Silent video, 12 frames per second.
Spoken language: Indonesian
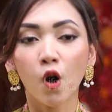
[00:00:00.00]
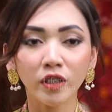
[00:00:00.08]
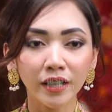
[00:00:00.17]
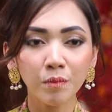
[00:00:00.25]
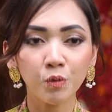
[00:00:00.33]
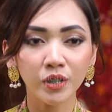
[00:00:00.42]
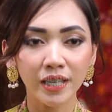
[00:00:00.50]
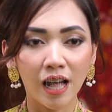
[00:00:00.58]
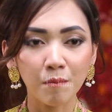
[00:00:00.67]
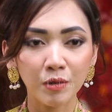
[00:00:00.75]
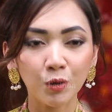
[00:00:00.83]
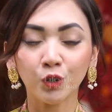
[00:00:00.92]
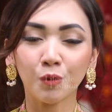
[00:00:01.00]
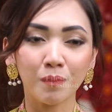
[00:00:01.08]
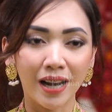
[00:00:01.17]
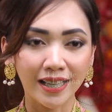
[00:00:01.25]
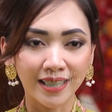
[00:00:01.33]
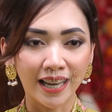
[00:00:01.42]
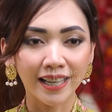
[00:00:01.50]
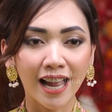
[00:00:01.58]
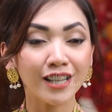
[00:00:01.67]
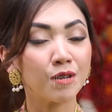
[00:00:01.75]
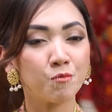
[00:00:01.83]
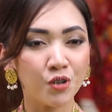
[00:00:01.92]
kontribusi kami untuk
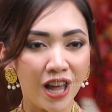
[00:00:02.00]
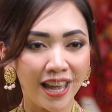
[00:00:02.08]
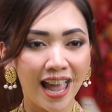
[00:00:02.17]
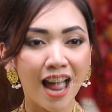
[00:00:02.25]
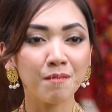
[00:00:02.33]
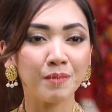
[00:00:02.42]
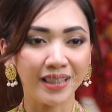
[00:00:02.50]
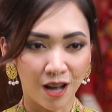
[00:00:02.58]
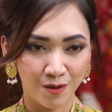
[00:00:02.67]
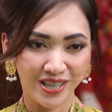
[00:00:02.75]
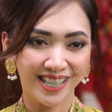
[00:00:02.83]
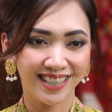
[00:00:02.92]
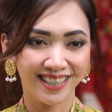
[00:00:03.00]
melestarikan kebudayaan Betawi.